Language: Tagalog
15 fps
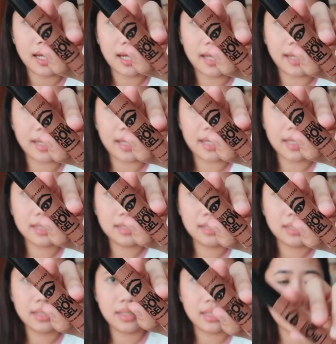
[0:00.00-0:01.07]
Ayan.
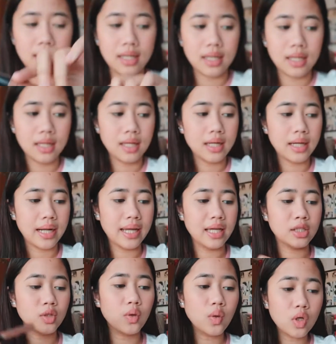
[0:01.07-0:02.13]

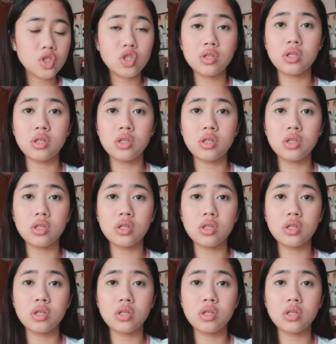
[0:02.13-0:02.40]
And kung gusto